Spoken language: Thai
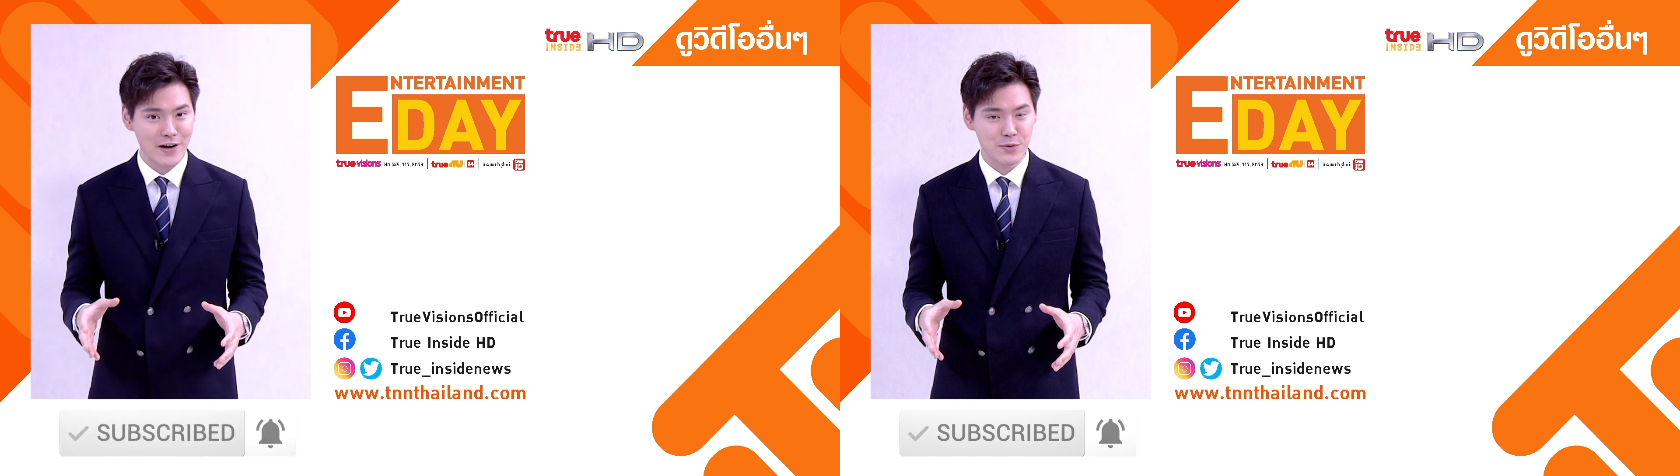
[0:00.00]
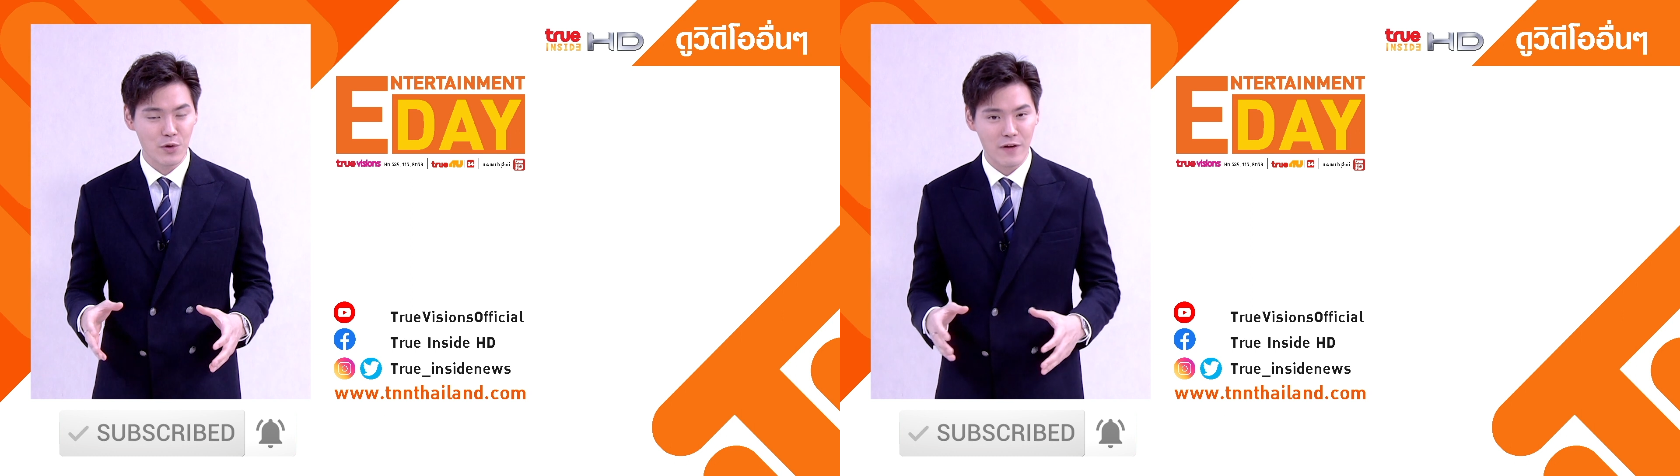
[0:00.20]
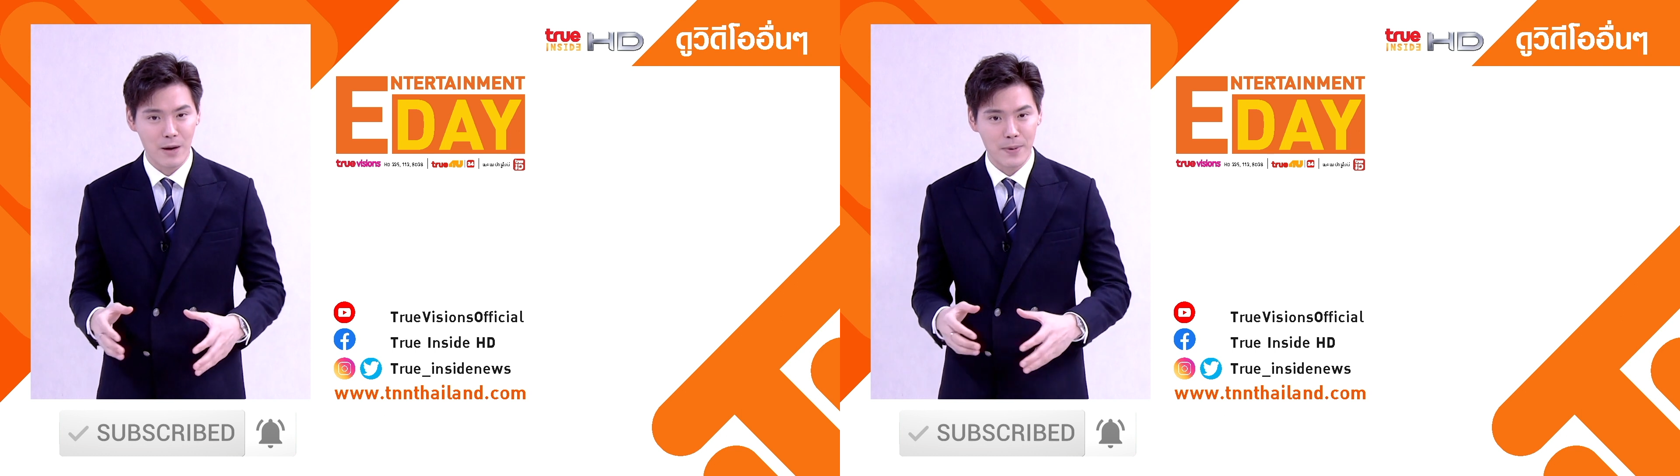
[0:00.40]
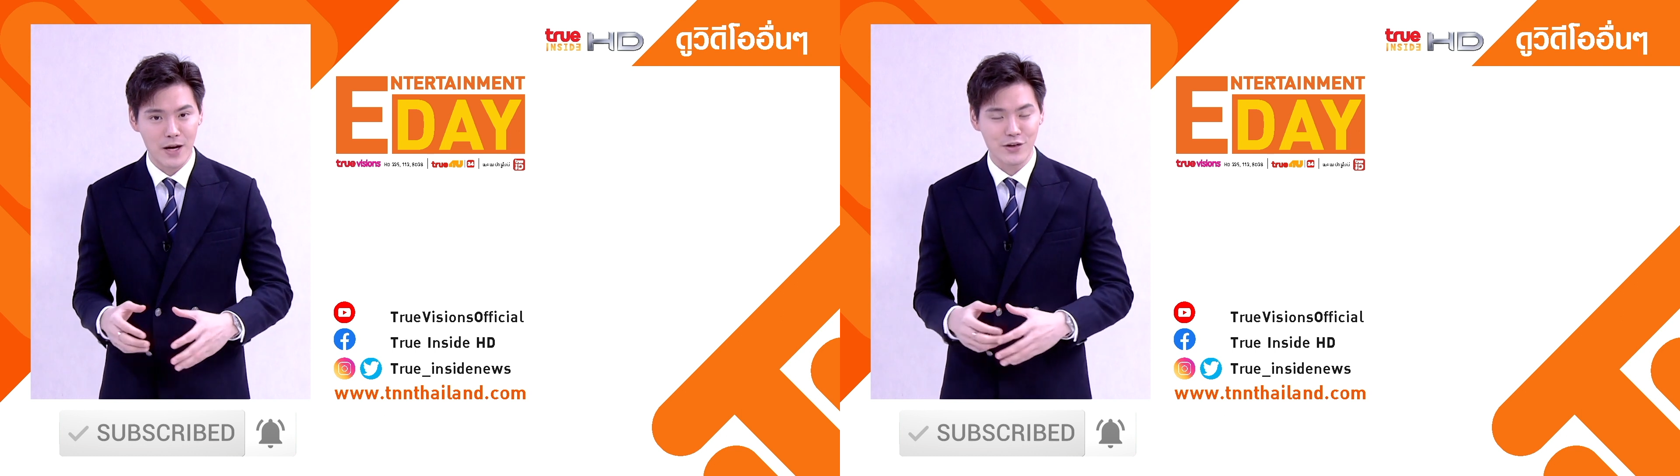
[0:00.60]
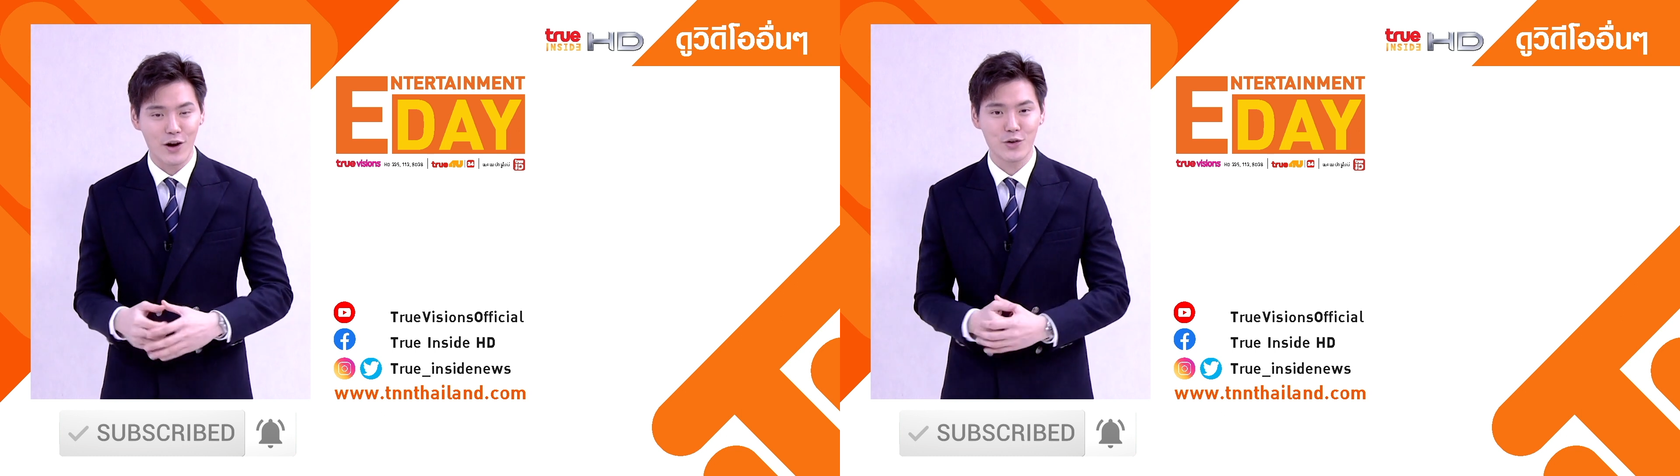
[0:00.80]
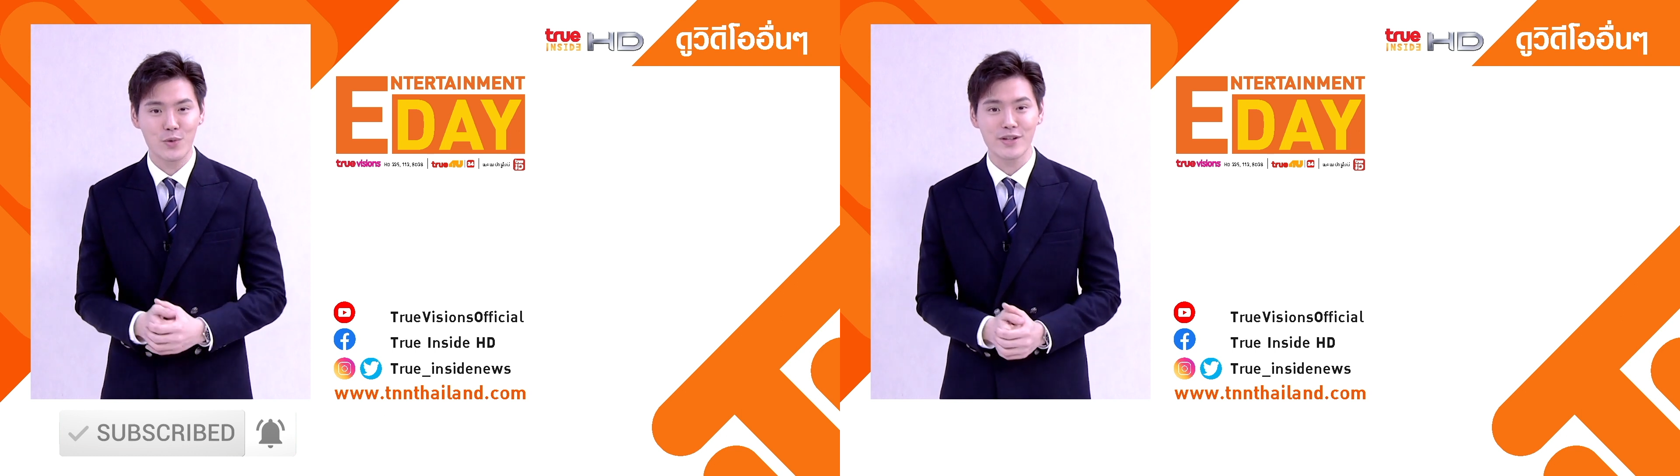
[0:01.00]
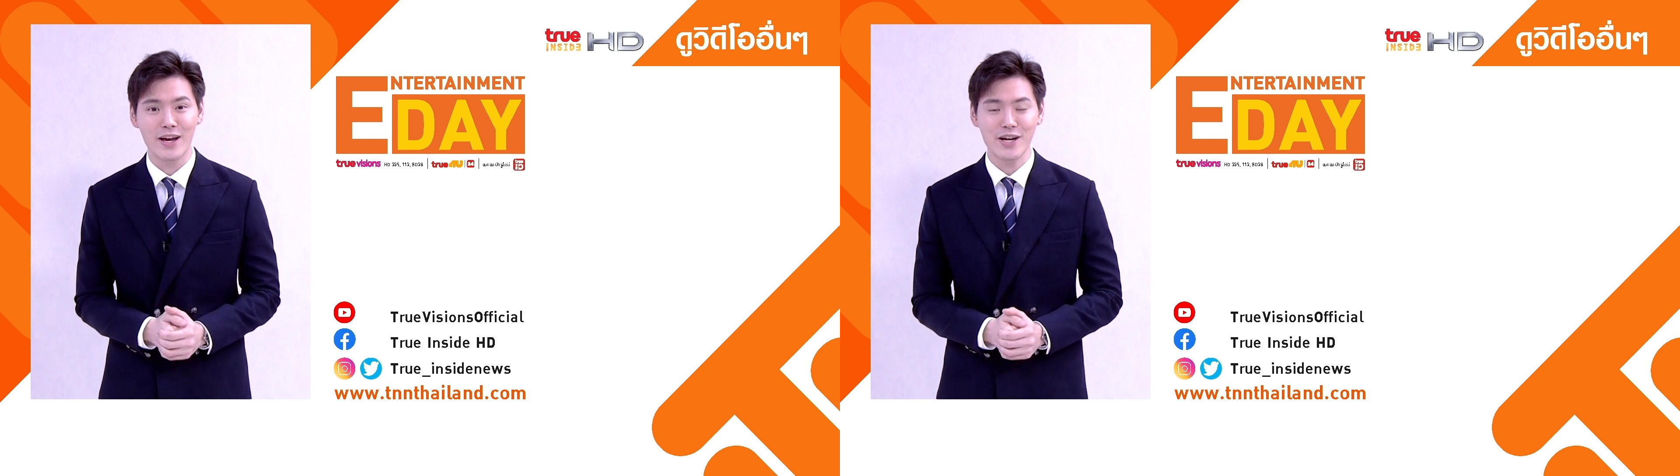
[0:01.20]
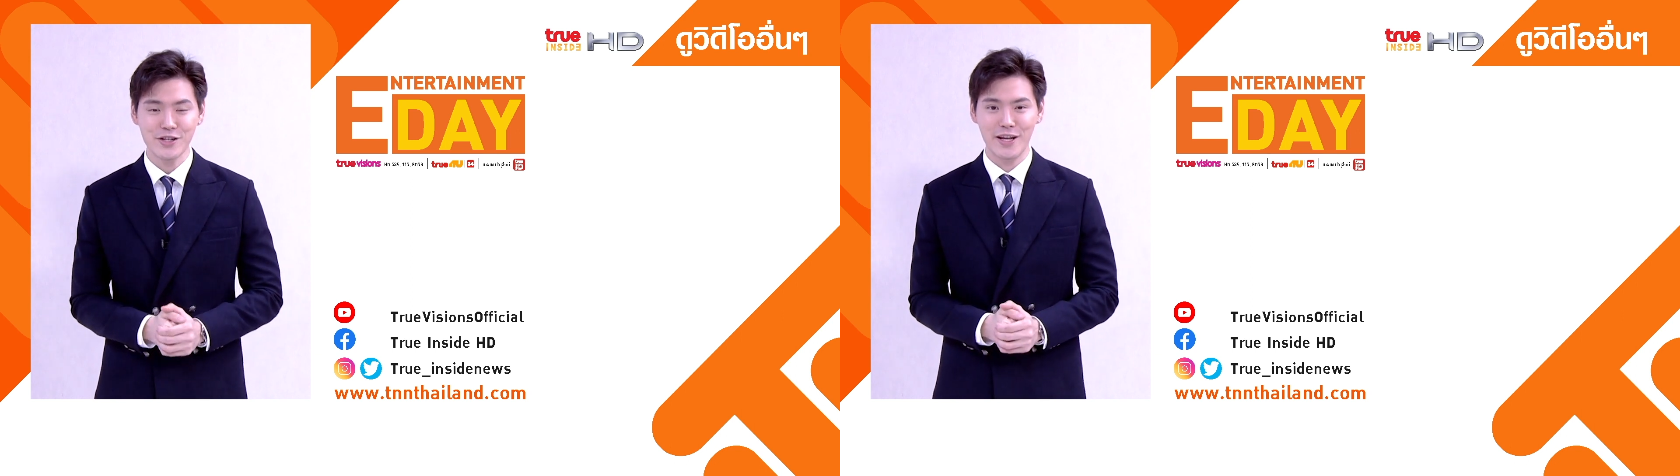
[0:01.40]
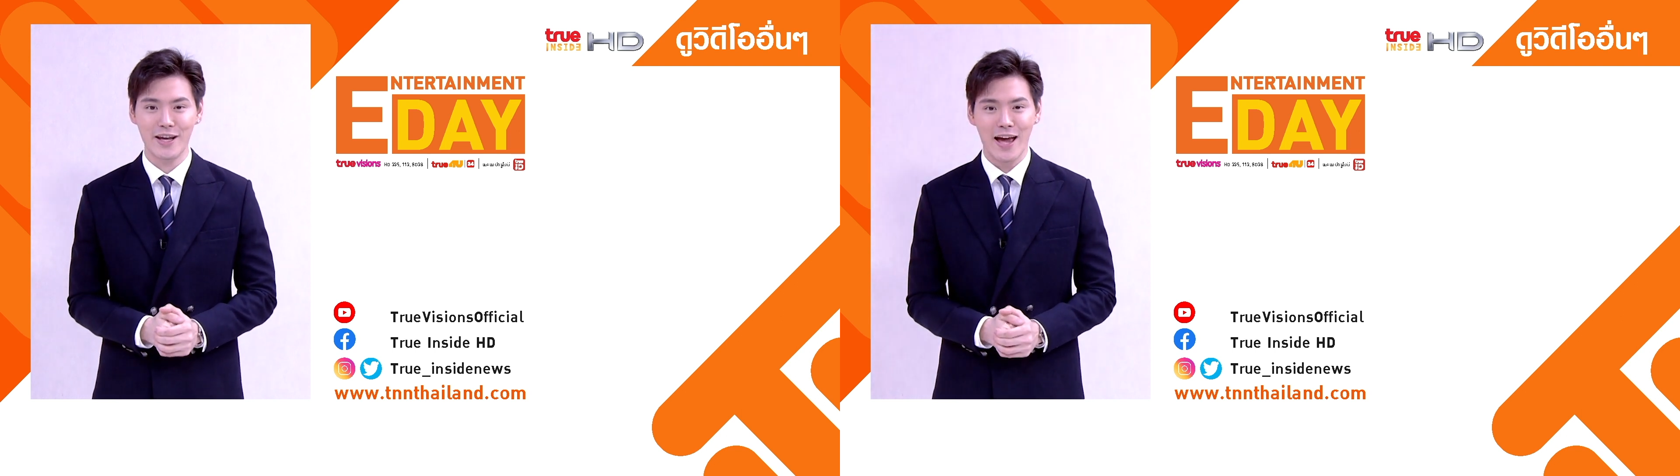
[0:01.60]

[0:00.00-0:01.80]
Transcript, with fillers: Facebook Fanpage ของ True Size HD